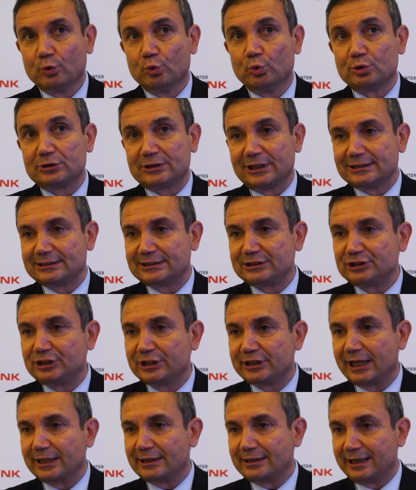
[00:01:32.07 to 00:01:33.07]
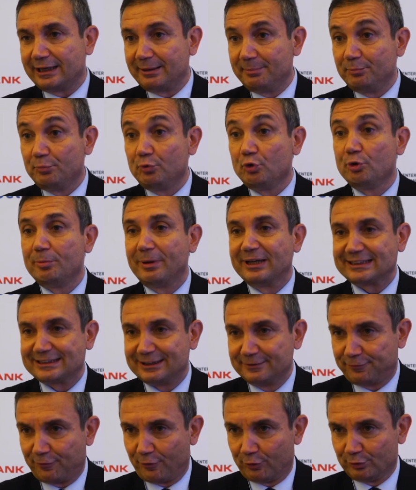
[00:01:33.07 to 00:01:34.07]
uluslararası şirketlerin
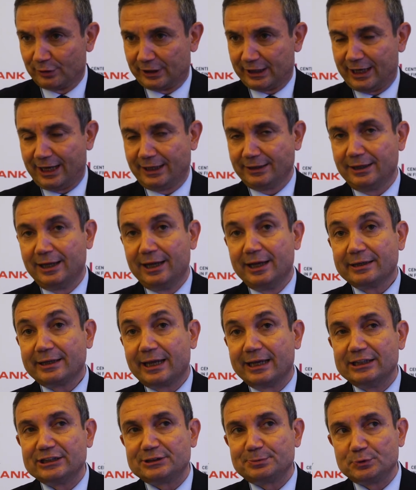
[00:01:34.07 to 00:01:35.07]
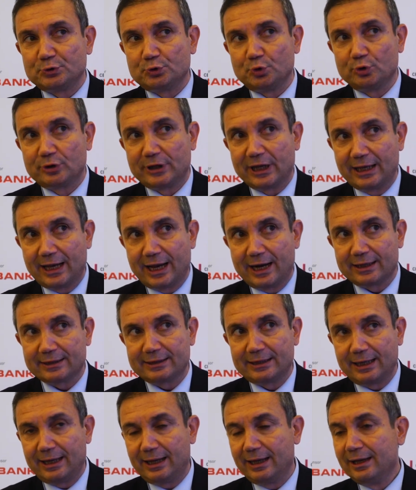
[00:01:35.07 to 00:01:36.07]
büyümesini fonlayan, gelişmiş
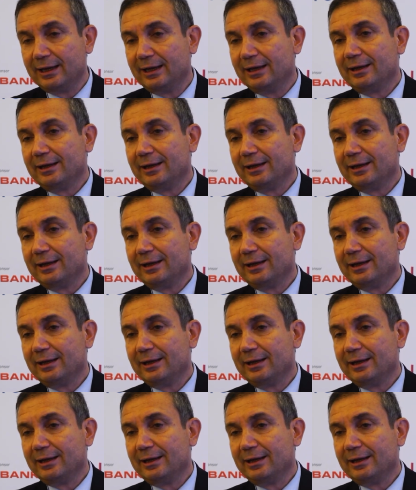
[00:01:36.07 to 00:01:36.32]
ülkelerde